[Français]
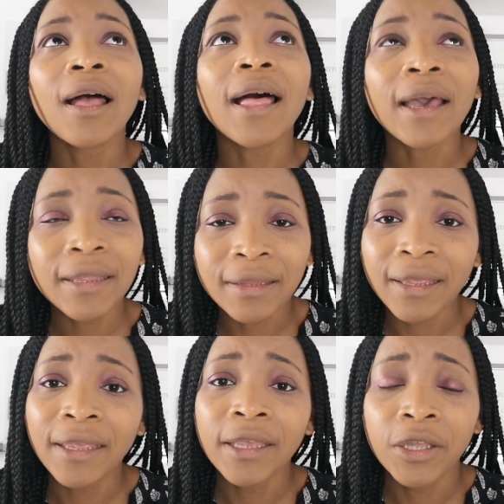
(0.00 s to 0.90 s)

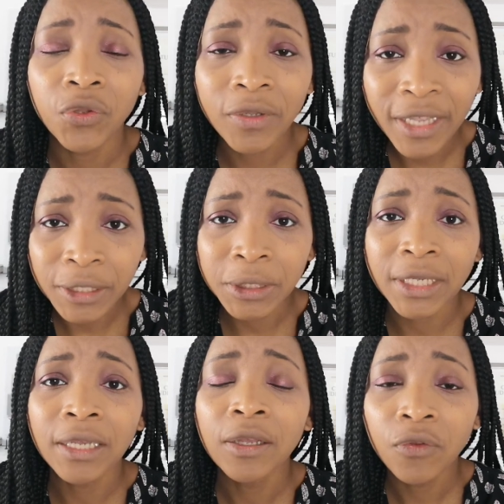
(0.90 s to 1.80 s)
Arrêtez de
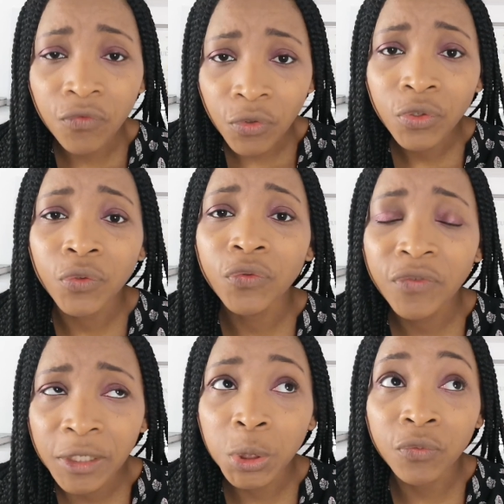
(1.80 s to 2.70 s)
gâcher votre
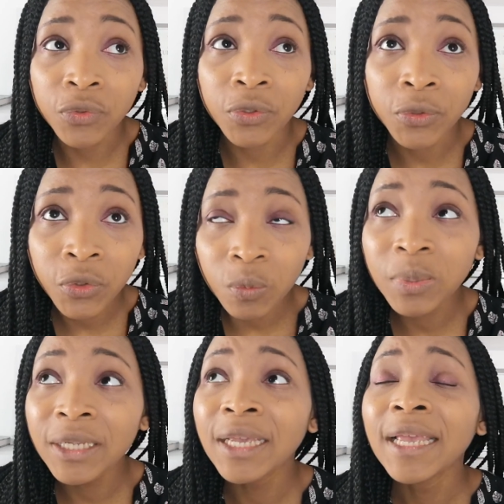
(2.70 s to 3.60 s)
vie, je vous en
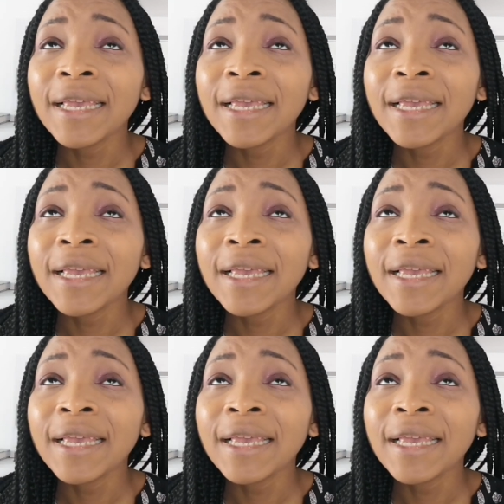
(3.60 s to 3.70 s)
supplie.